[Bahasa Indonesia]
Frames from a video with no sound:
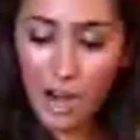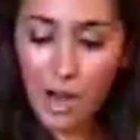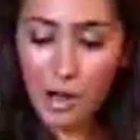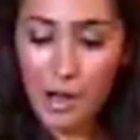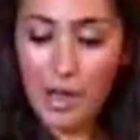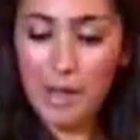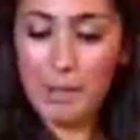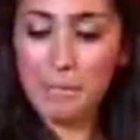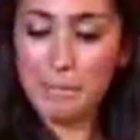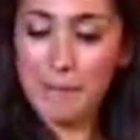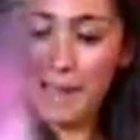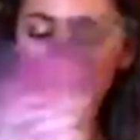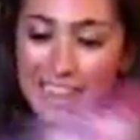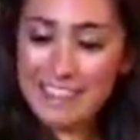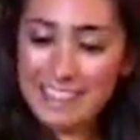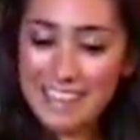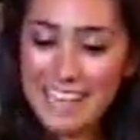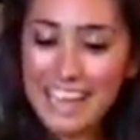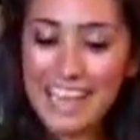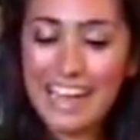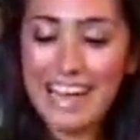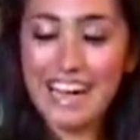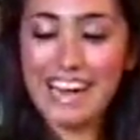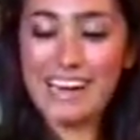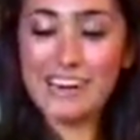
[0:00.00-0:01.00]
ini,
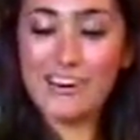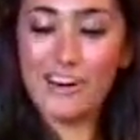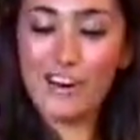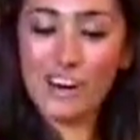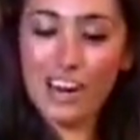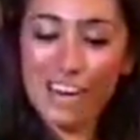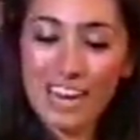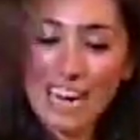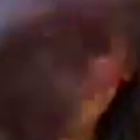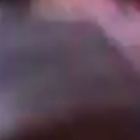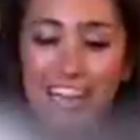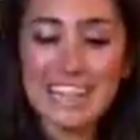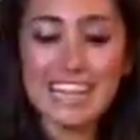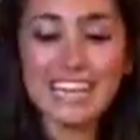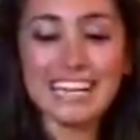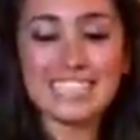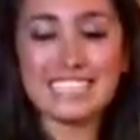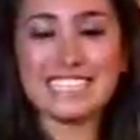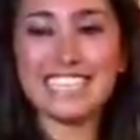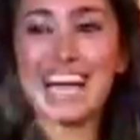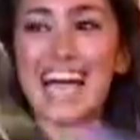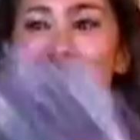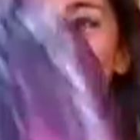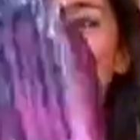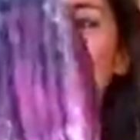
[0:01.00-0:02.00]
Alexandra mengkhususkan
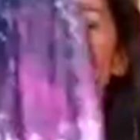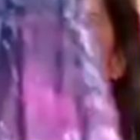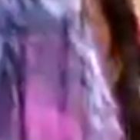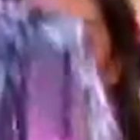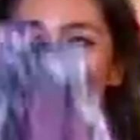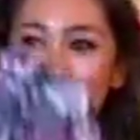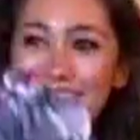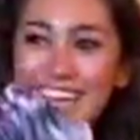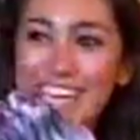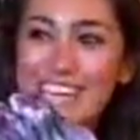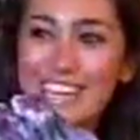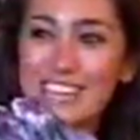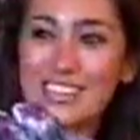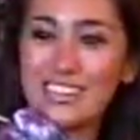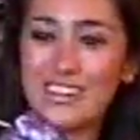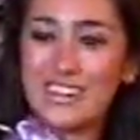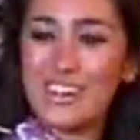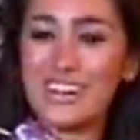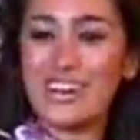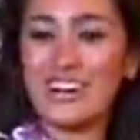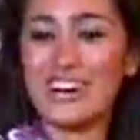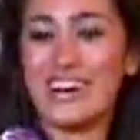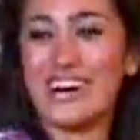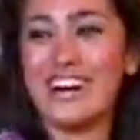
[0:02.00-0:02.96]
produknya bagi wanita,